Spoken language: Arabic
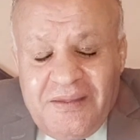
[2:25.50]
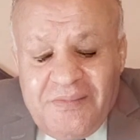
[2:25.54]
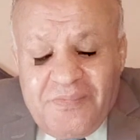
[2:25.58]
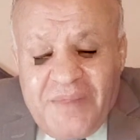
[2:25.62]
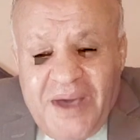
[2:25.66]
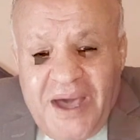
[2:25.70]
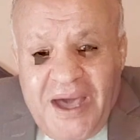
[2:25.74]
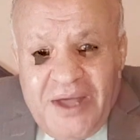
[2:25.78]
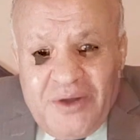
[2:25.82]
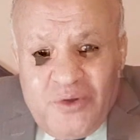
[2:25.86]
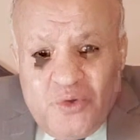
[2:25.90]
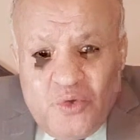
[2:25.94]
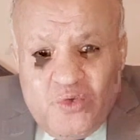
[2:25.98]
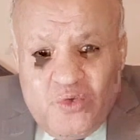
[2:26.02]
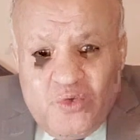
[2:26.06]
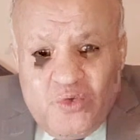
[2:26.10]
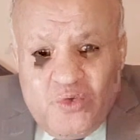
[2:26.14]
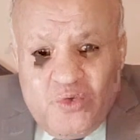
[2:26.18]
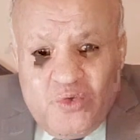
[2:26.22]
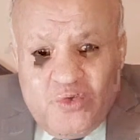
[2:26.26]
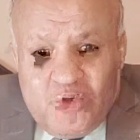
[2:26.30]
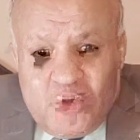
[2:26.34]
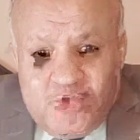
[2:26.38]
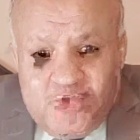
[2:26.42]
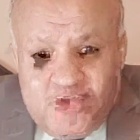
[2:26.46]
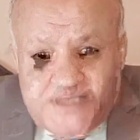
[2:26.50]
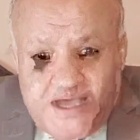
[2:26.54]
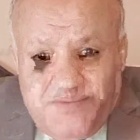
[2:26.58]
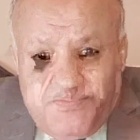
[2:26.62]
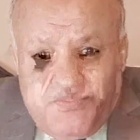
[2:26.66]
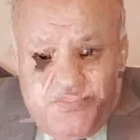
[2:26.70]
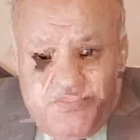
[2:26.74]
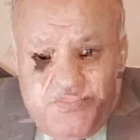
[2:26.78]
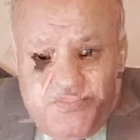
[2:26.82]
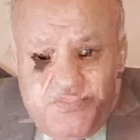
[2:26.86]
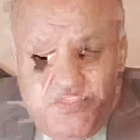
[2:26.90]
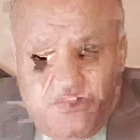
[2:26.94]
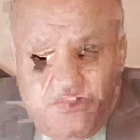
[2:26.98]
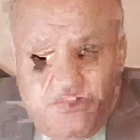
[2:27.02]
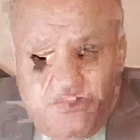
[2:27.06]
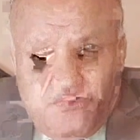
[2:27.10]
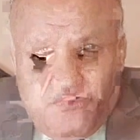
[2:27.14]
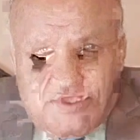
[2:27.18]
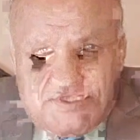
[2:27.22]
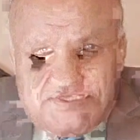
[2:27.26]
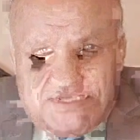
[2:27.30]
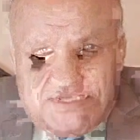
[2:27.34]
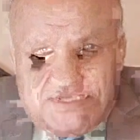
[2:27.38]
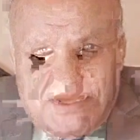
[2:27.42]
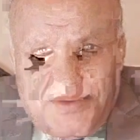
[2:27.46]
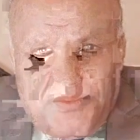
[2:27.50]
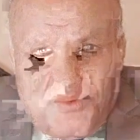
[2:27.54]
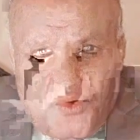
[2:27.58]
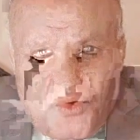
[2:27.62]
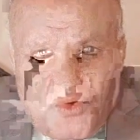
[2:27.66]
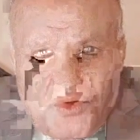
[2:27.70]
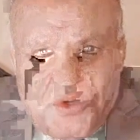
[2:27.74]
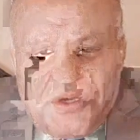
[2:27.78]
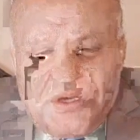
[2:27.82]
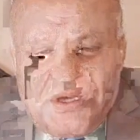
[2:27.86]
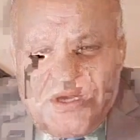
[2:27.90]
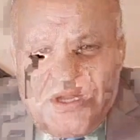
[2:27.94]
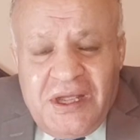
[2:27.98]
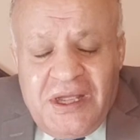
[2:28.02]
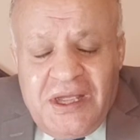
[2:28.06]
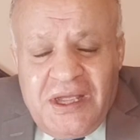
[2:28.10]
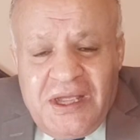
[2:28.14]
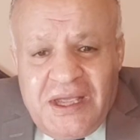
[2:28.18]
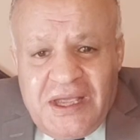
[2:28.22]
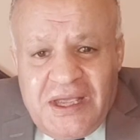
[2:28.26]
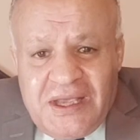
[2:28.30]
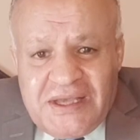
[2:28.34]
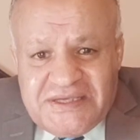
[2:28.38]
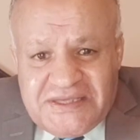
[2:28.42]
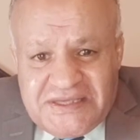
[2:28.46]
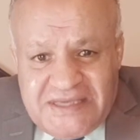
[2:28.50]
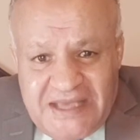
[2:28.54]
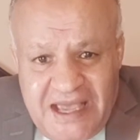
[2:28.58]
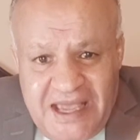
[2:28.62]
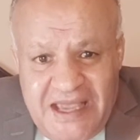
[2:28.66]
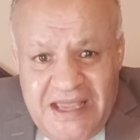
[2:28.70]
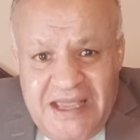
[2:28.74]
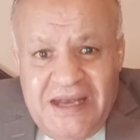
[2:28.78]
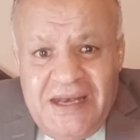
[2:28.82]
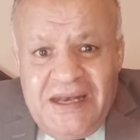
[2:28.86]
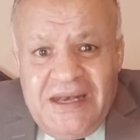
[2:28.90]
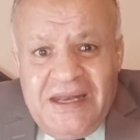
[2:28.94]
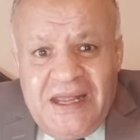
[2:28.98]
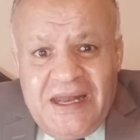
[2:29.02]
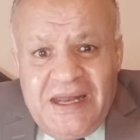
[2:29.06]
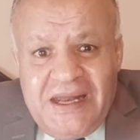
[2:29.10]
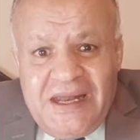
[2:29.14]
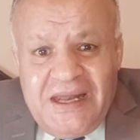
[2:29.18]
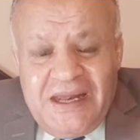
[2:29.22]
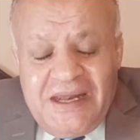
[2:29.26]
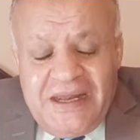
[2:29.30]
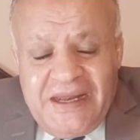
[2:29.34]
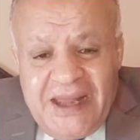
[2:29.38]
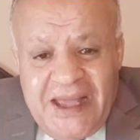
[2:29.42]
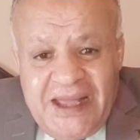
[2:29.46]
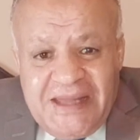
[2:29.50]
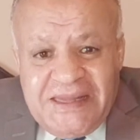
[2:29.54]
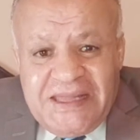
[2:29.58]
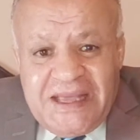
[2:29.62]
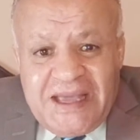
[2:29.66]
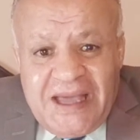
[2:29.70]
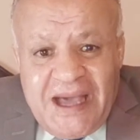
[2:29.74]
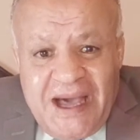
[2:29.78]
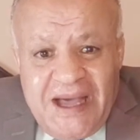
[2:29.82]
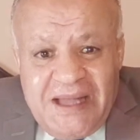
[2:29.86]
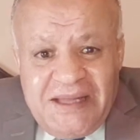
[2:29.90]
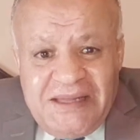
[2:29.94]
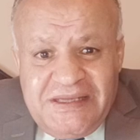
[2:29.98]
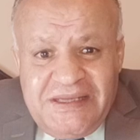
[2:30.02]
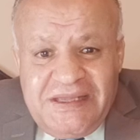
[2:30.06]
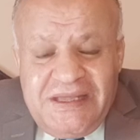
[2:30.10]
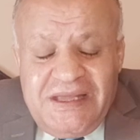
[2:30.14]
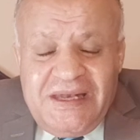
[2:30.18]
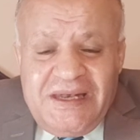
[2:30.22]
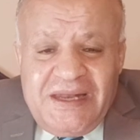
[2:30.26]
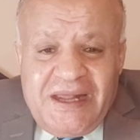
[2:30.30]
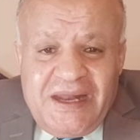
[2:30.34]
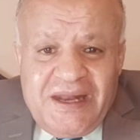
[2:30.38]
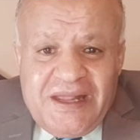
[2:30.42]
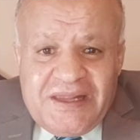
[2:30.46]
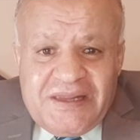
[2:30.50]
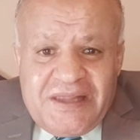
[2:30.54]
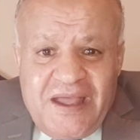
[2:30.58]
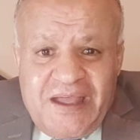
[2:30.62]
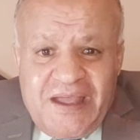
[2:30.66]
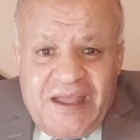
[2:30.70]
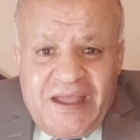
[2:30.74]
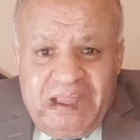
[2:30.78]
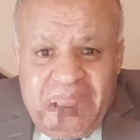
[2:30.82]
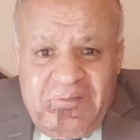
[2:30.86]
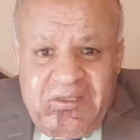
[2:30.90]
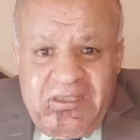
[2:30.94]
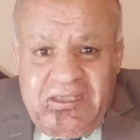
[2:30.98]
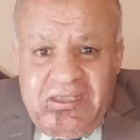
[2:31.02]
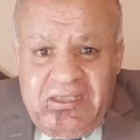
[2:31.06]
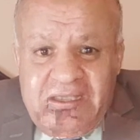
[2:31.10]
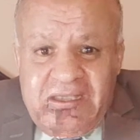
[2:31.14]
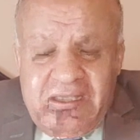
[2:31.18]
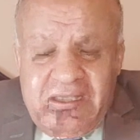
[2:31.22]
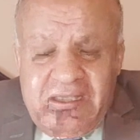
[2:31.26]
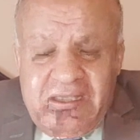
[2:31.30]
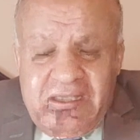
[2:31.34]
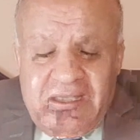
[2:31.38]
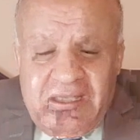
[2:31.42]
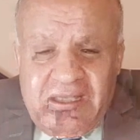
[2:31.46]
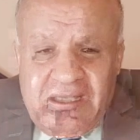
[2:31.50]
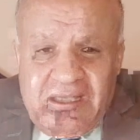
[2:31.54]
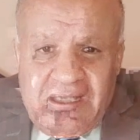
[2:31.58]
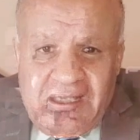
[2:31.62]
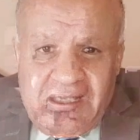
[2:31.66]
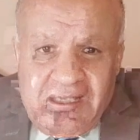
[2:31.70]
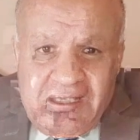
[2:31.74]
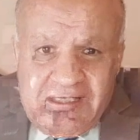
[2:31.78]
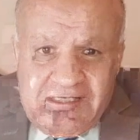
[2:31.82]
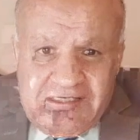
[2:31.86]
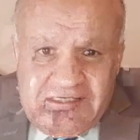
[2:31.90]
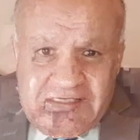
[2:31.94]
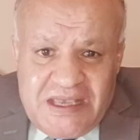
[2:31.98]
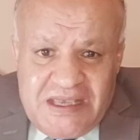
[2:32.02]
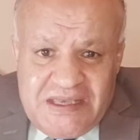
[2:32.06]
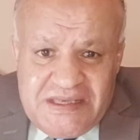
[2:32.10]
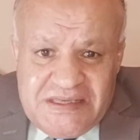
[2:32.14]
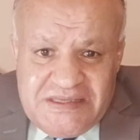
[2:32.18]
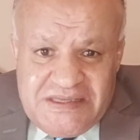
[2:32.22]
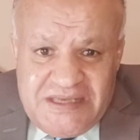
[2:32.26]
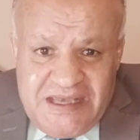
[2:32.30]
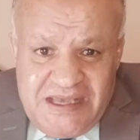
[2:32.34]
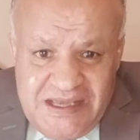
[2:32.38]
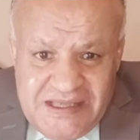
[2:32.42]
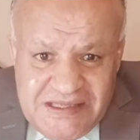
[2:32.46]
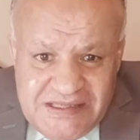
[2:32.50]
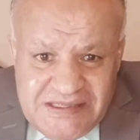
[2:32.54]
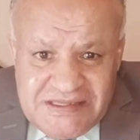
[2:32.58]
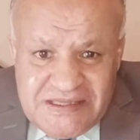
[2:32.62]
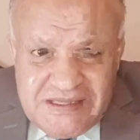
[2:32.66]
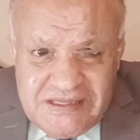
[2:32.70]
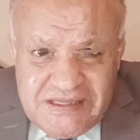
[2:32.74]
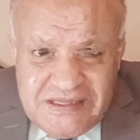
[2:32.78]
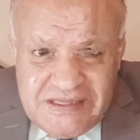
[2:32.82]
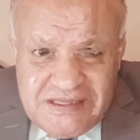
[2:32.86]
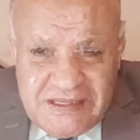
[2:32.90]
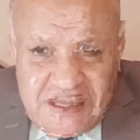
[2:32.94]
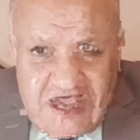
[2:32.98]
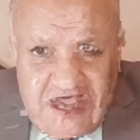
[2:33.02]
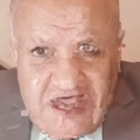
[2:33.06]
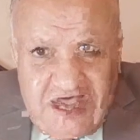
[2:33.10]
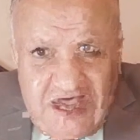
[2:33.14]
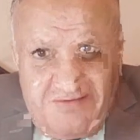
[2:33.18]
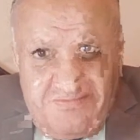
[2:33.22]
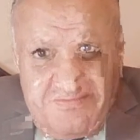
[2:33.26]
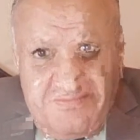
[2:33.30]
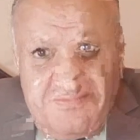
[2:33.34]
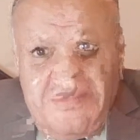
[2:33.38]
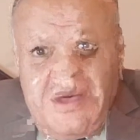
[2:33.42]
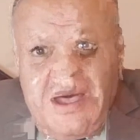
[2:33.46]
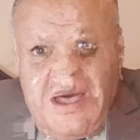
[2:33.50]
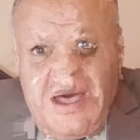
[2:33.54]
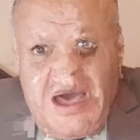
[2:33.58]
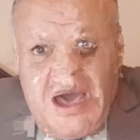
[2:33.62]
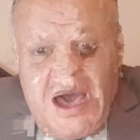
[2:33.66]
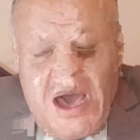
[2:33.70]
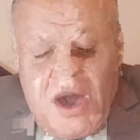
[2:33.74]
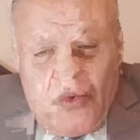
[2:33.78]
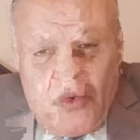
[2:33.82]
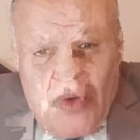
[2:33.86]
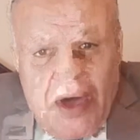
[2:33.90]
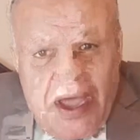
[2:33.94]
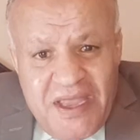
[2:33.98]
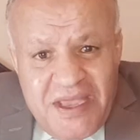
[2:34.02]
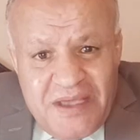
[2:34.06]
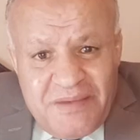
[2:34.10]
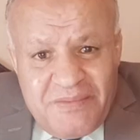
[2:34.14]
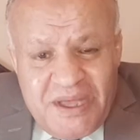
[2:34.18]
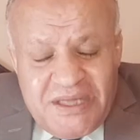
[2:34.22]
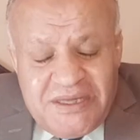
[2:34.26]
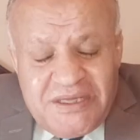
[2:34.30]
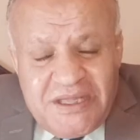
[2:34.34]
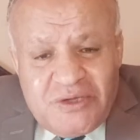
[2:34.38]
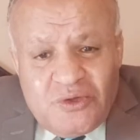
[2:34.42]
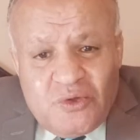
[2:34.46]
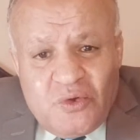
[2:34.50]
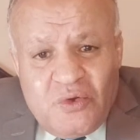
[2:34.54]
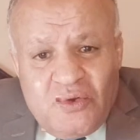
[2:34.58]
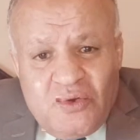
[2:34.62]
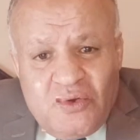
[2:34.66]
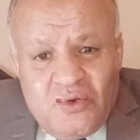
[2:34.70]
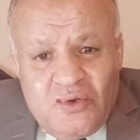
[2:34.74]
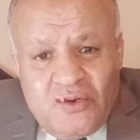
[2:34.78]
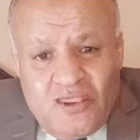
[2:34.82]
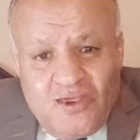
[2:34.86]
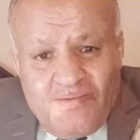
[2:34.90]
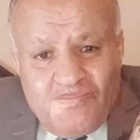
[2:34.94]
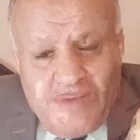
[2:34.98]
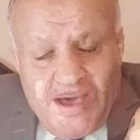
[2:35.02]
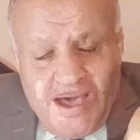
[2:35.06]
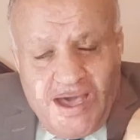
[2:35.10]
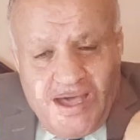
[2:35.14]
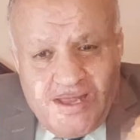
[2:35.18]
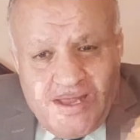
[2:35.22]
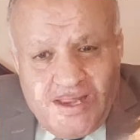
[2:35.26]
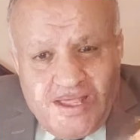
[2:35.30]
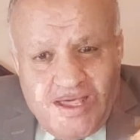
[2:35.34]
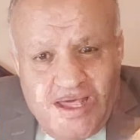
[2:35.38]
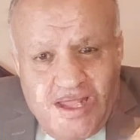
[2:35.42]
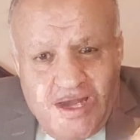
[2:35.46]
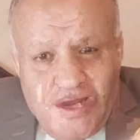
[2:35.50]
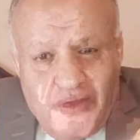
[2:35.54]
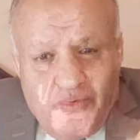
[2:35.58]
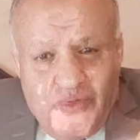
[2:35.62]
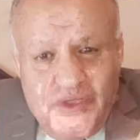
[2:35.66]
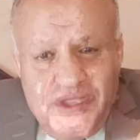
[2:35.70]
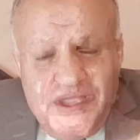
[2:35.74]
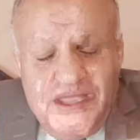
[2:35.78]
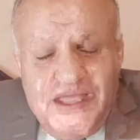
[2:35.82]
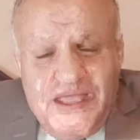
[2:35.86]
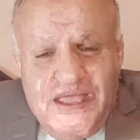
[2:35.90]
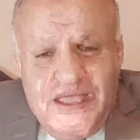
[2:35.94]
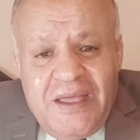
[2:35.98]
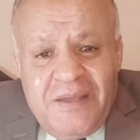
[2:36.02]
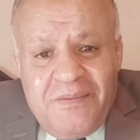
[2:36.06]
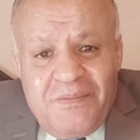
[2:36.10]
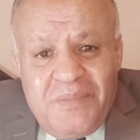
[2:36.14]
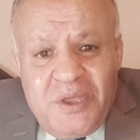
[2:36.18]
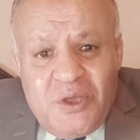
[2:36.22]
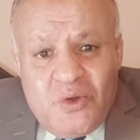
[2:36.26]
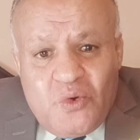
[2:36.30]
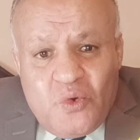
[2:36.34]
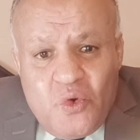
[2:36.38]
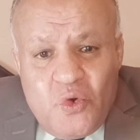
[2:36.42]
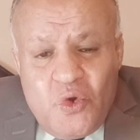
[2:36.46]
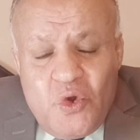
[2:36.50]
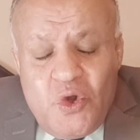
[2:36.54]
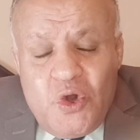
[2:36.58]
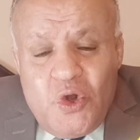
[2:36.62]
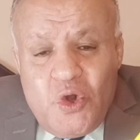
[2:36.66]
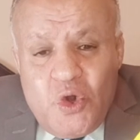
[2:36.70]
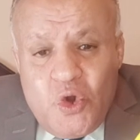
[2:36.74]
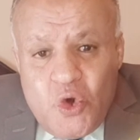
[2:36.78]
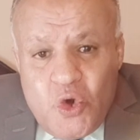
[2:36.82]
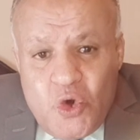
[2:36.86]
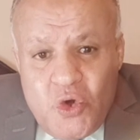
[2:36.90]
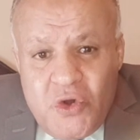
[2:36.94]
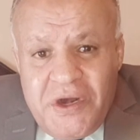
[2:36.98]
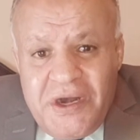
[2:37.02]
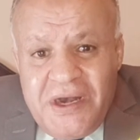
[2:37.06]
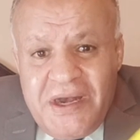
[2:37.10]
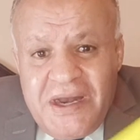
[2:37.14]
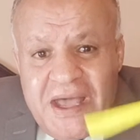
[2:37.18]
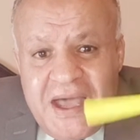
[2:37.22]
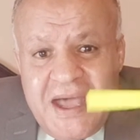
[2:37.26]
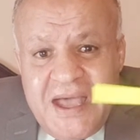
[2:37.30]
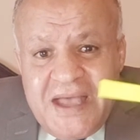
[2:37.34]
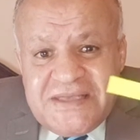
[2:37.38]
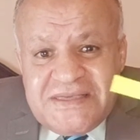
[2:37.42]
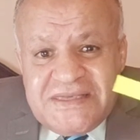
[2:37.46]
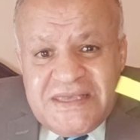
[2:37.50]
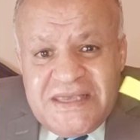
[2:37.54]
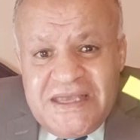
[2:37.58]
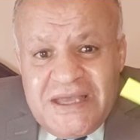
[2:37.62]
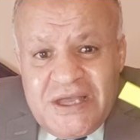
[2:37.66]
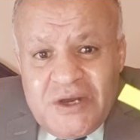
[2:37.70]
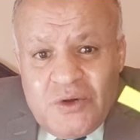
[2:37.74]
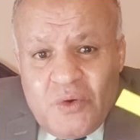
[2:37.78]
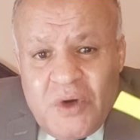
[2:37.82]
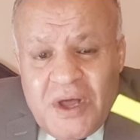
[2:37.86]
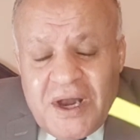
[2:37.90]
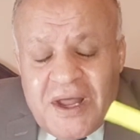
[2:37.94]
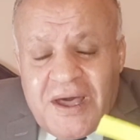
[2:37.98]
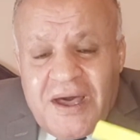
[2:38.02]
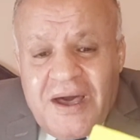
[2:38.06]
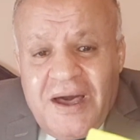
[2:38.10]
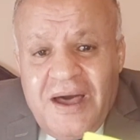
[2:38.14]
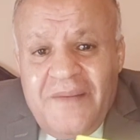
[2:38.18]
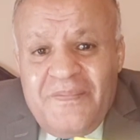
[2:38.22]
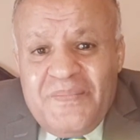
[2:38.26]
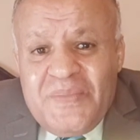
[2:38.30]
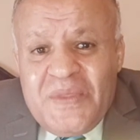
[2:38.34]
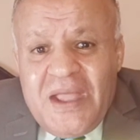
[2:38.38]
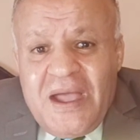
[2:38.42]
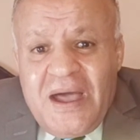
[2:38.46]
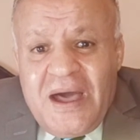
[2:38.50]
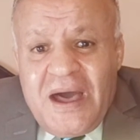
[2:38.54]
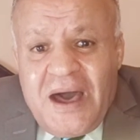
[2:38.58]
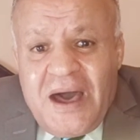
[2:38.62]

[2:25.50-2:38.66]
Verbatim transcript: محلول التصبن اللي هو الصابون السائل اللي الناتج عندي اللي أنا ضايف بيه آه، الزيت الطعام أو أي مادة دهنية مع القلوي بيكون لون هذه الورقة